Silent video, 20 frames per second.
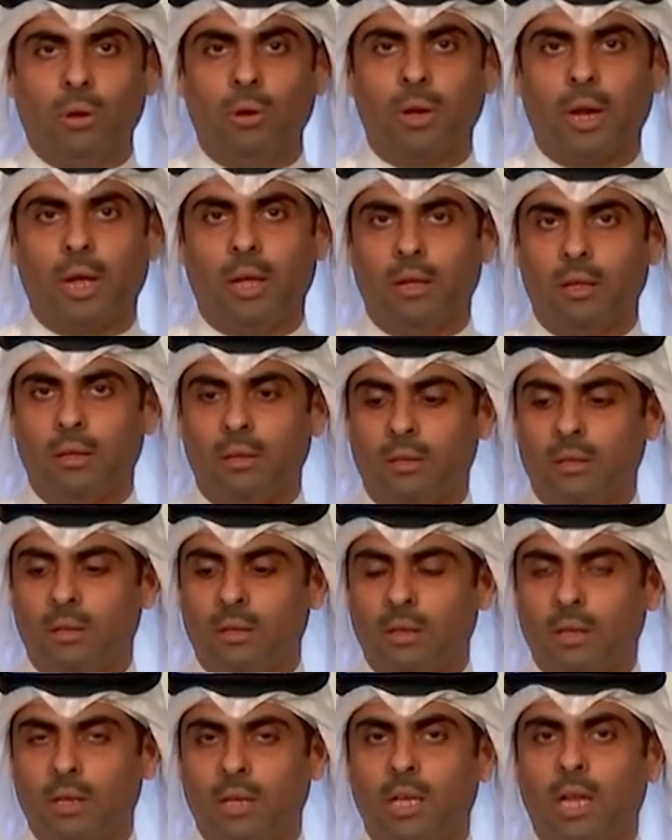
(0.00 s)
اخرى
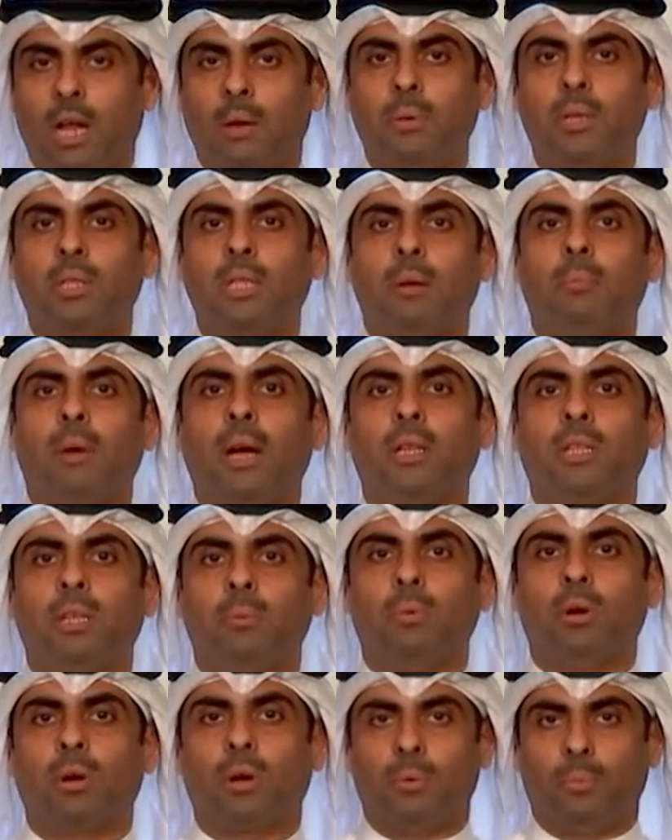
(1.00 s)
الى متى ما
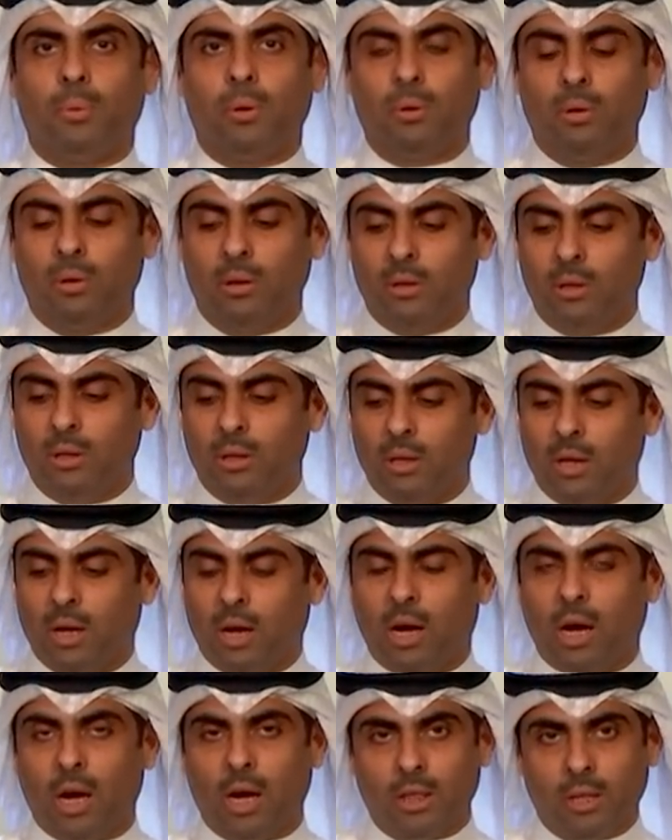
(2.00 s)
يتم القبول
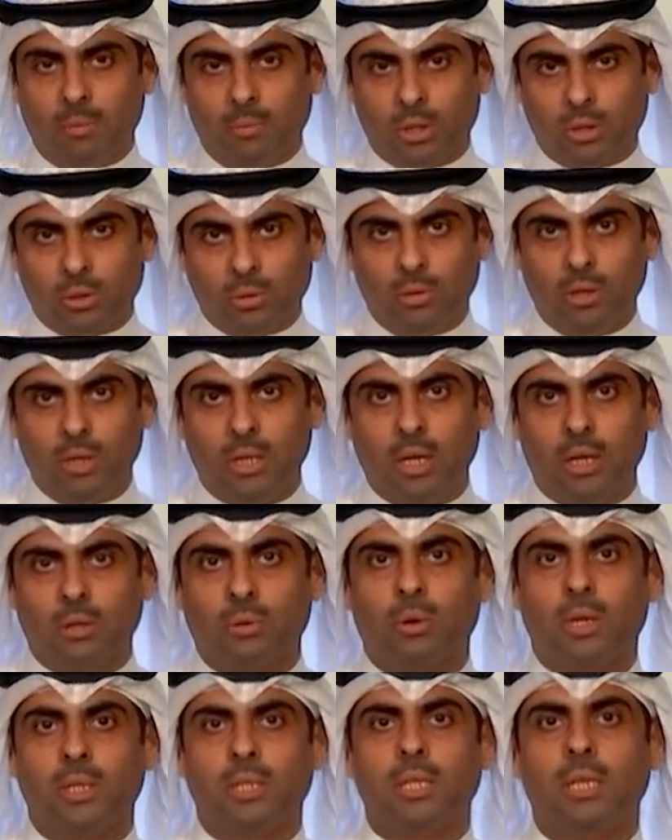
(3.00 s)
هذه مسؤوليه
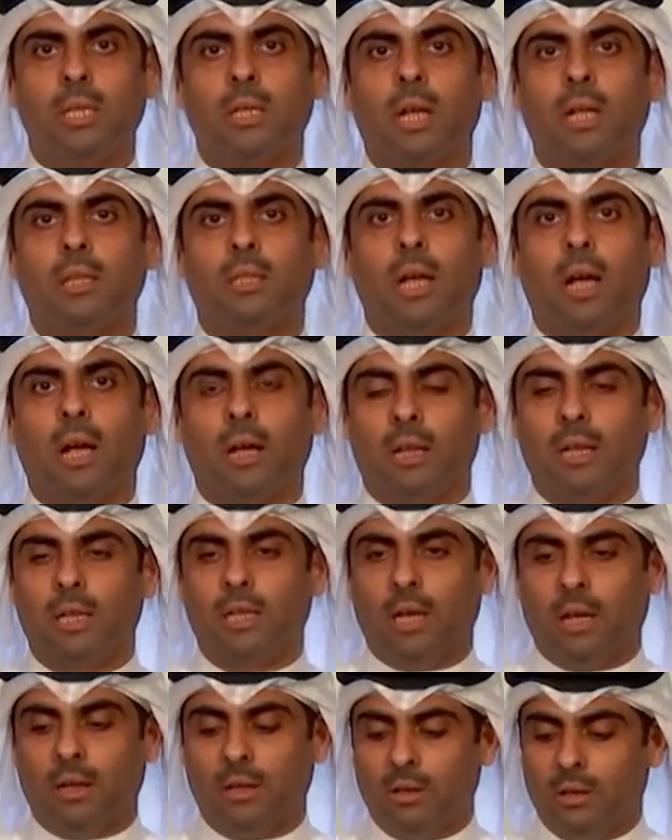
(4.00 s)
وزير
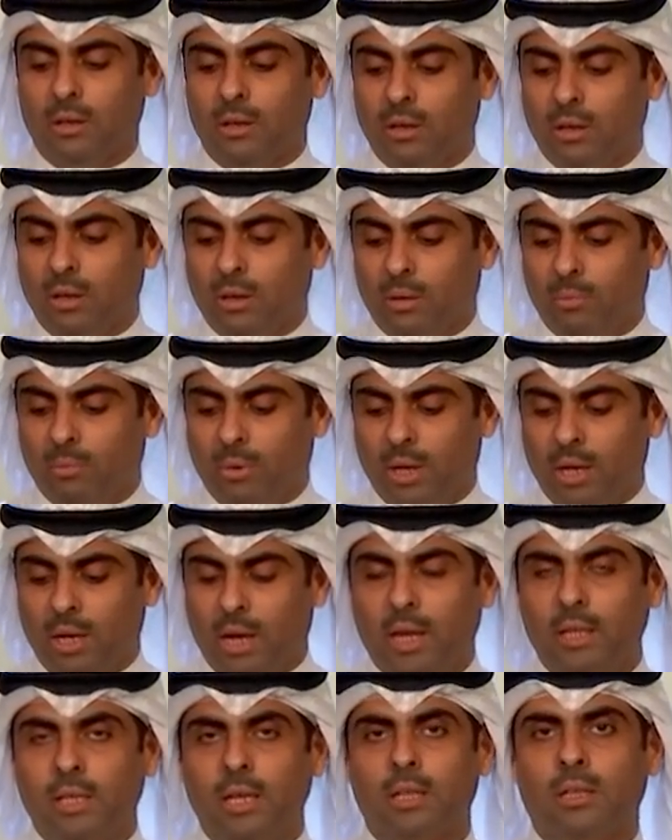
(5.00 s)
الداخليه بل
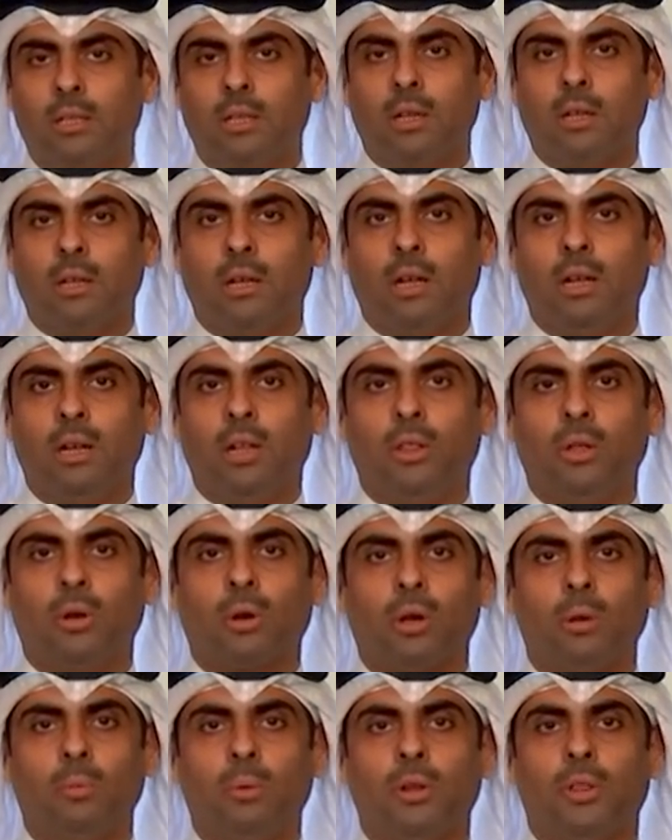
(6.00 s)
العدد الذي
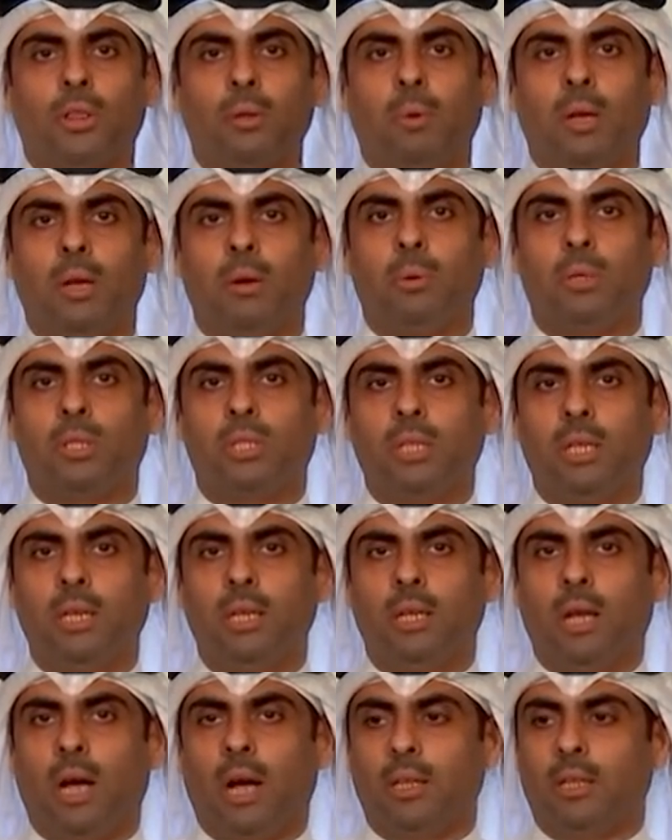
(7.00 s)
قبل
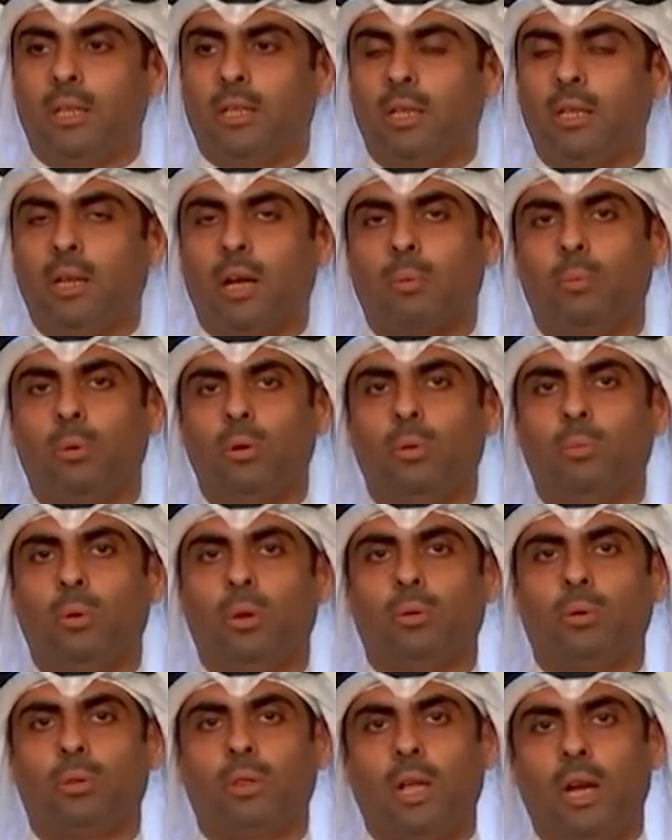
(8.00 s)
98 عاده يقبلون
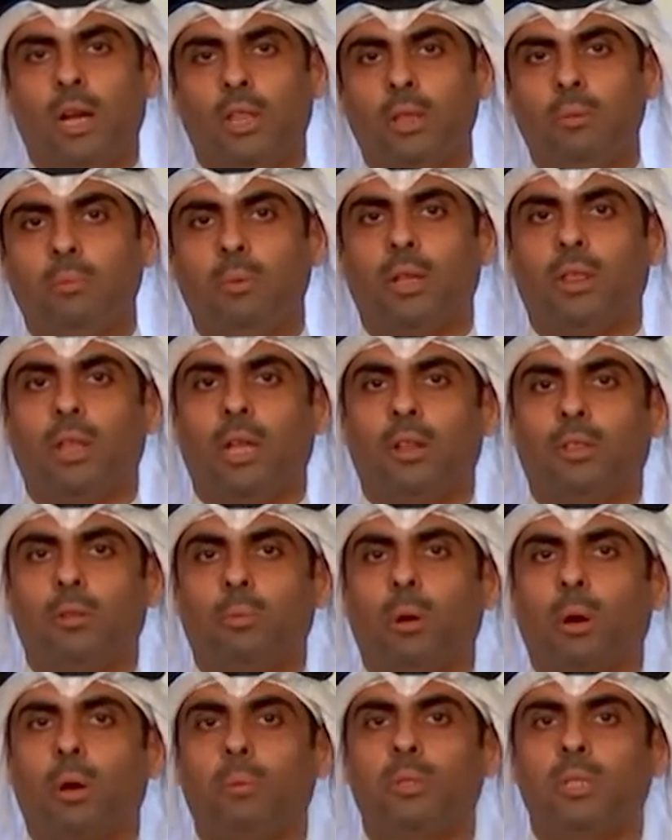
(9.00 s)
بحدود 300
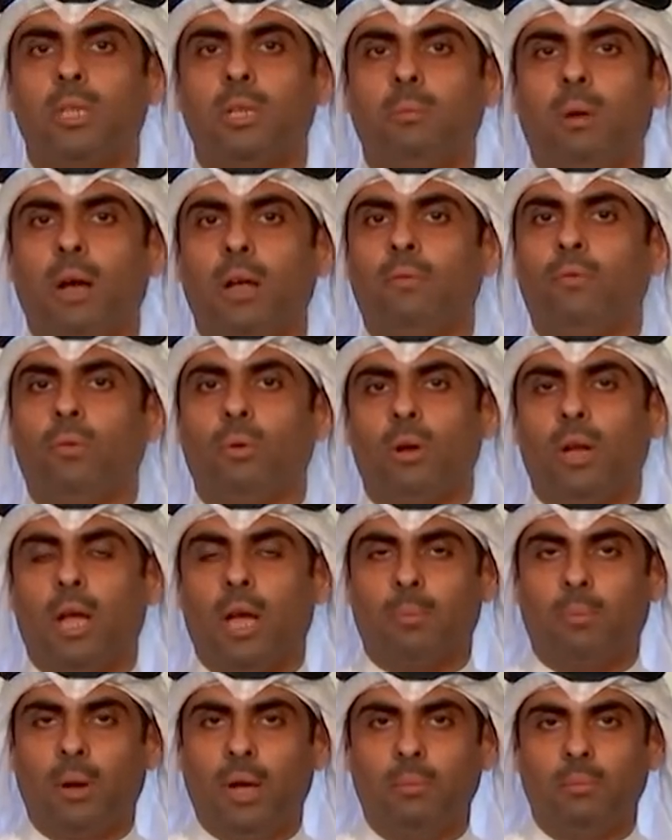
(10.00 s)
350 ما يفوق ال
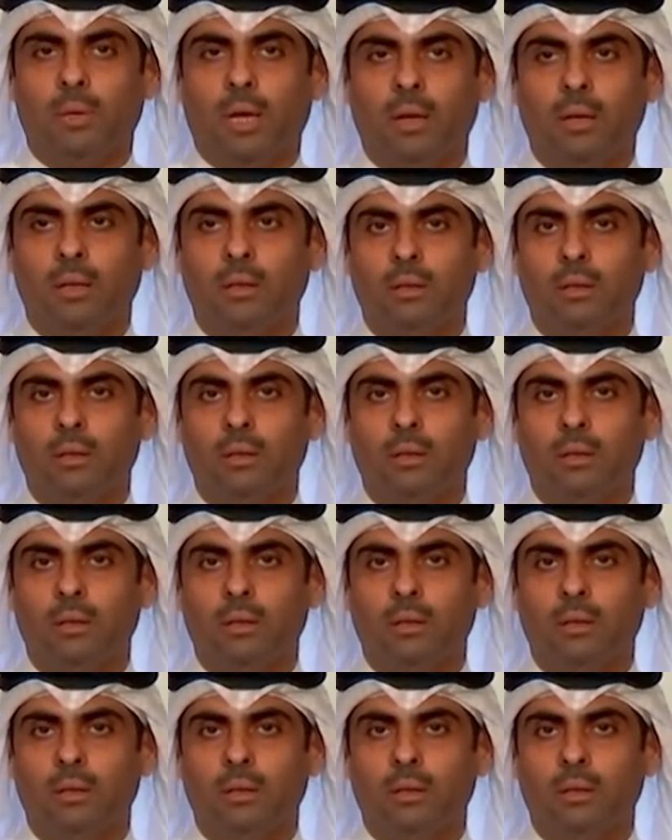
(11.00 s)
400